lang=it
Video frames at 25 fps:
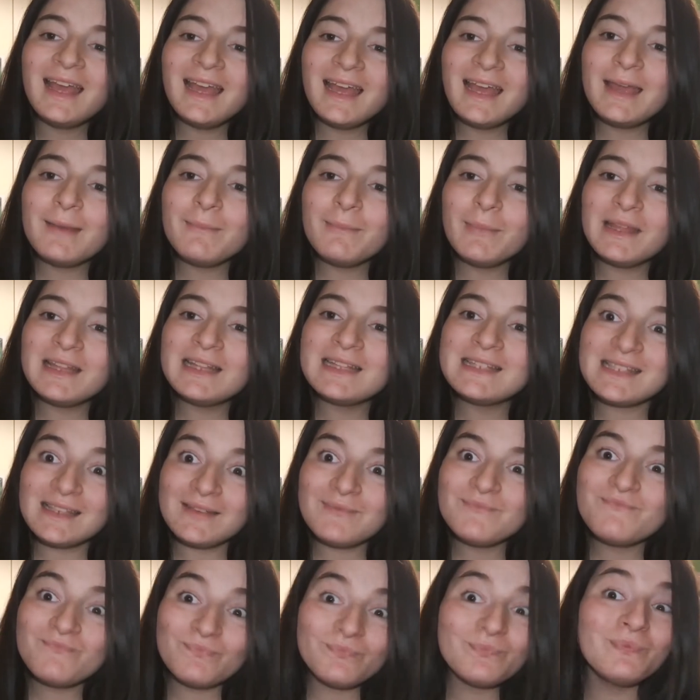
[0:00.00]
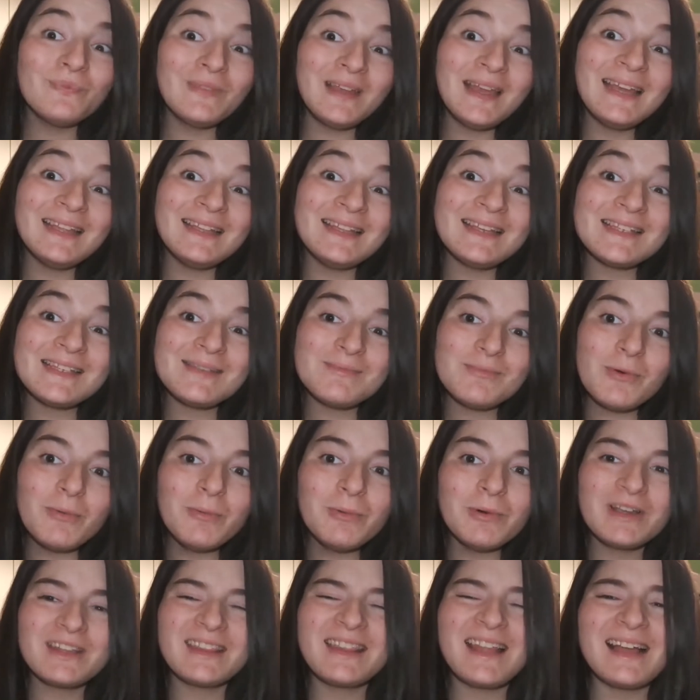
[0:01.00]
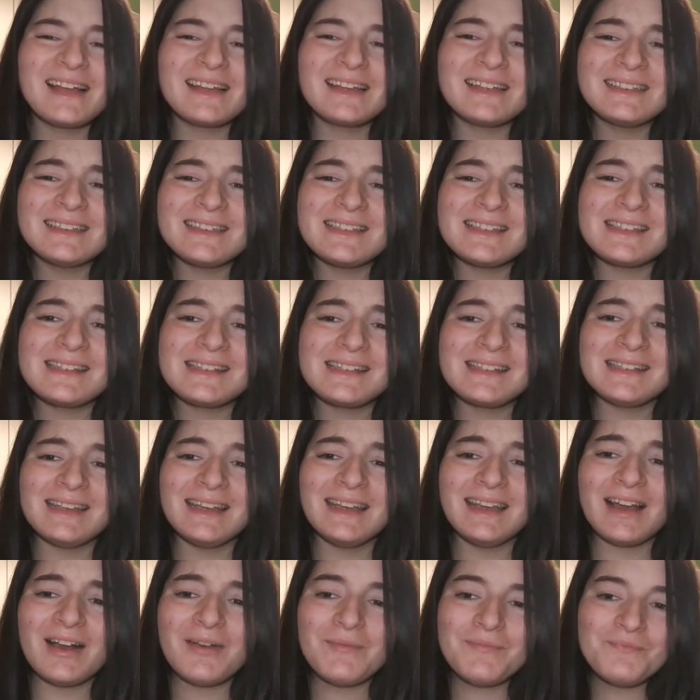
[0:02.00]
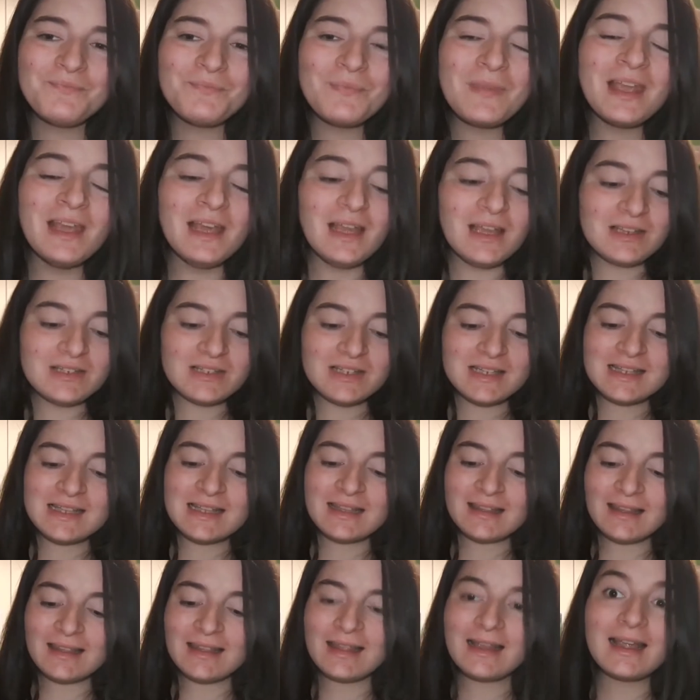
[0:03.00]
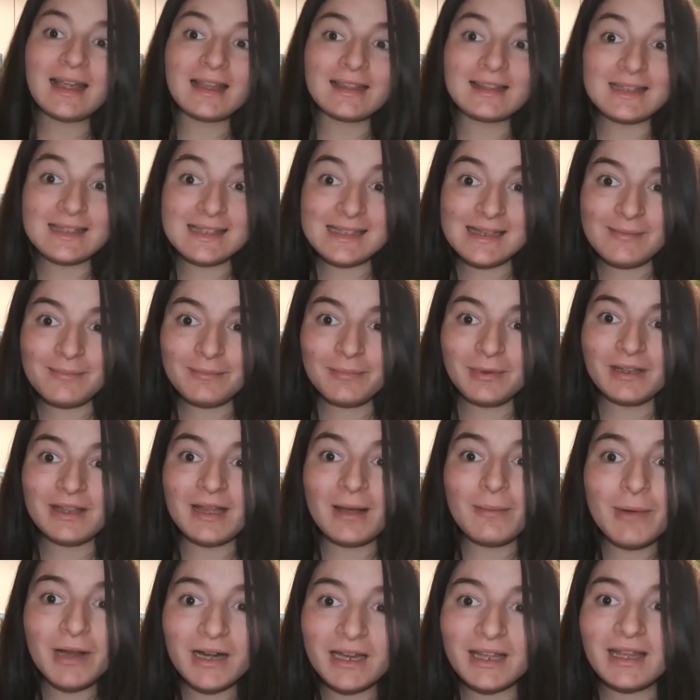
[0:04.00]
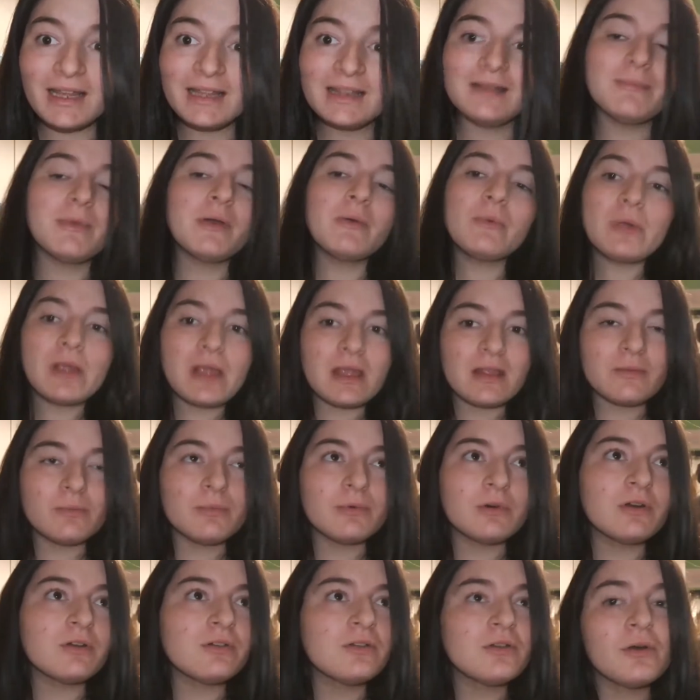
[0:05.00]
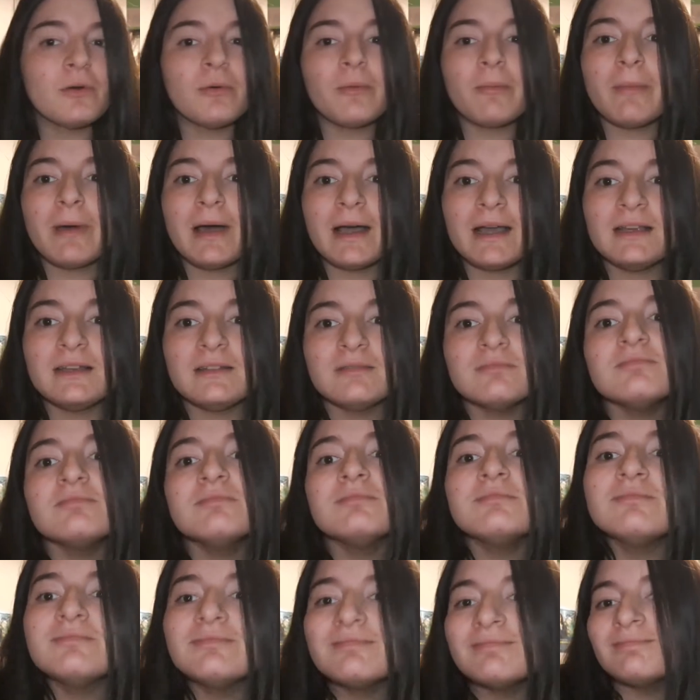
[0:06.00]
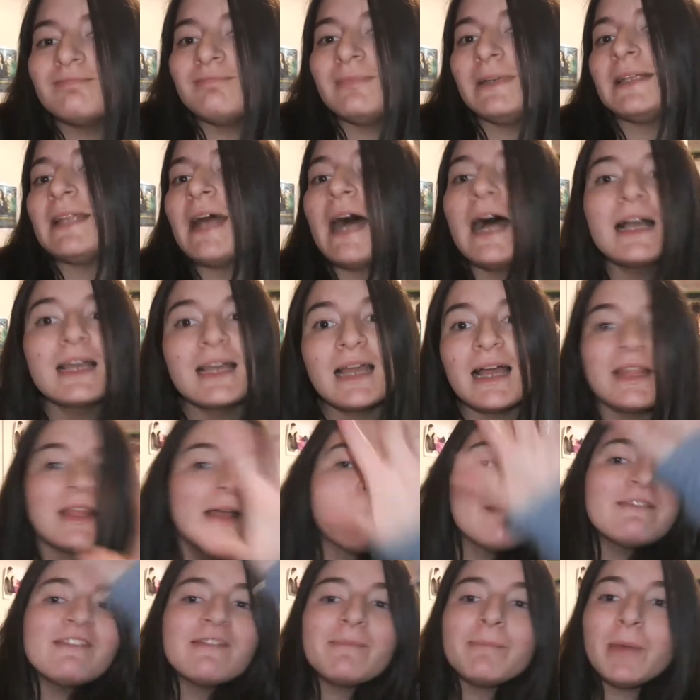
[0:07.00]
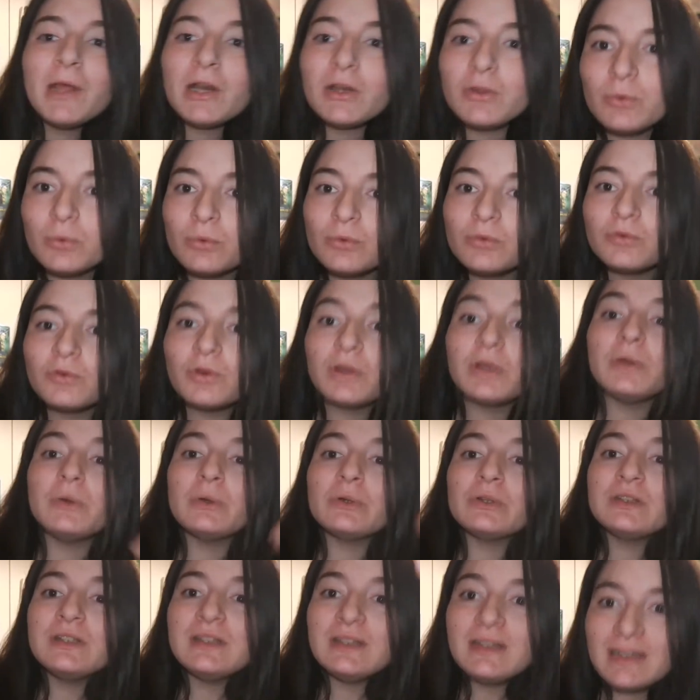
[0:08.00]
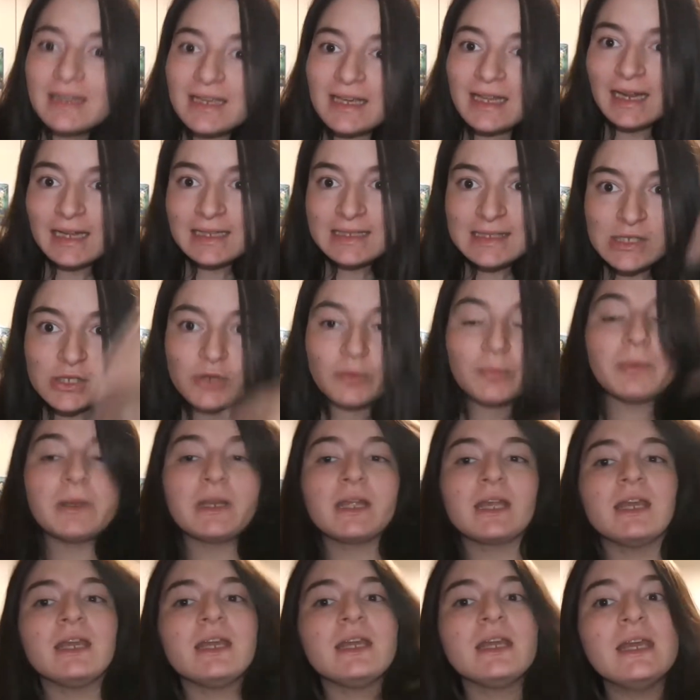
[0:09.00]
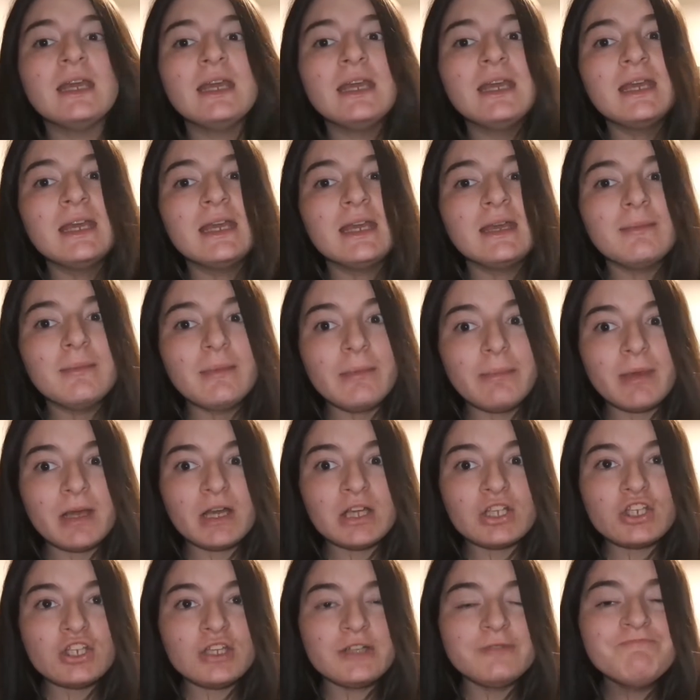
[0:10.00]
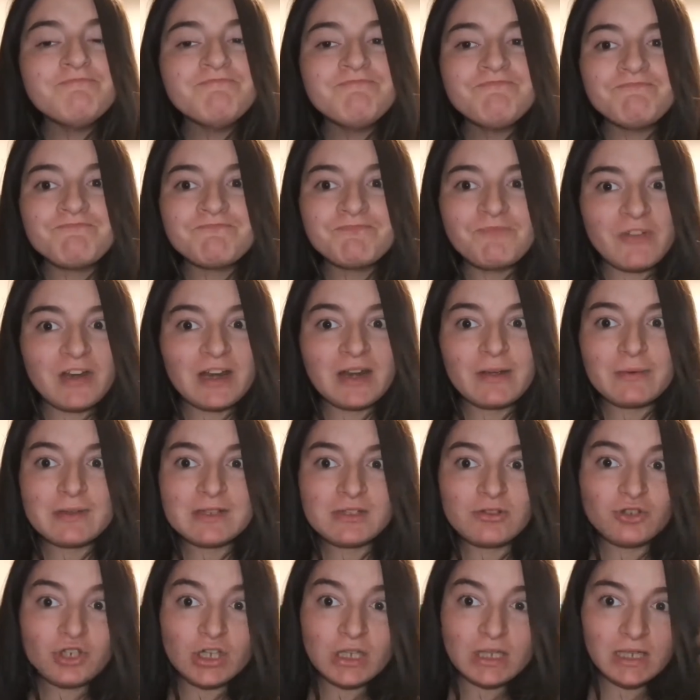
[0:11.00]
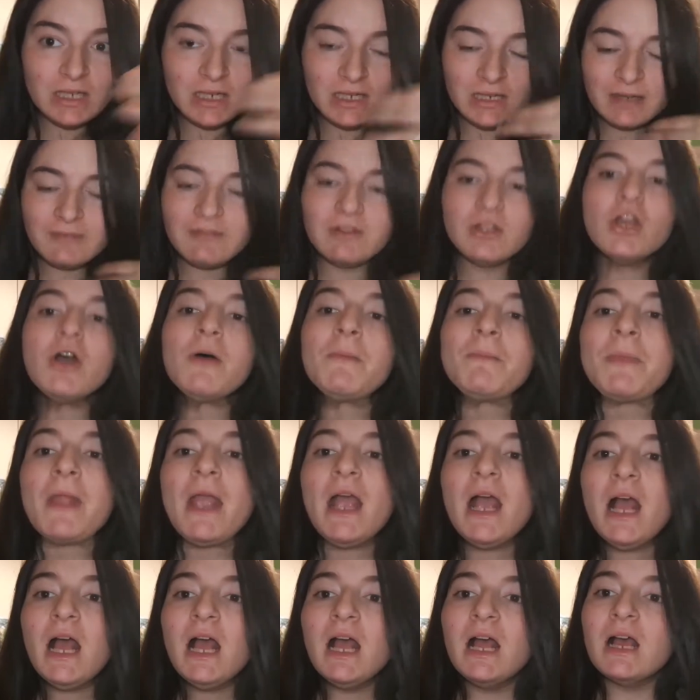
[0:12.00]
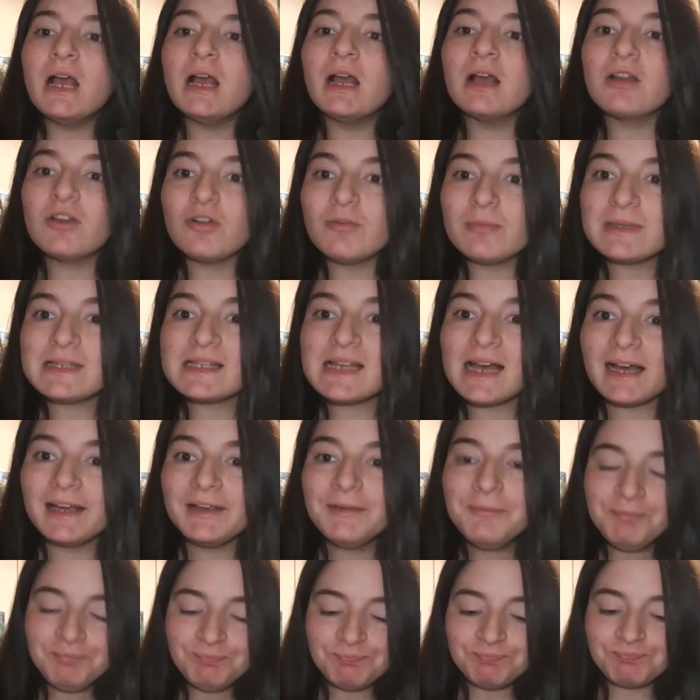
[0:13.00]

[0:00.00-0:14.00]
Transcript: Ebbene sì, enesimo book tag sia. Sono stata attaccata sempre da Maria di My Wicked World, ormai mi tagga dappertutto e io ti ringrazio perché mi piace fare questo genere di video, come sai.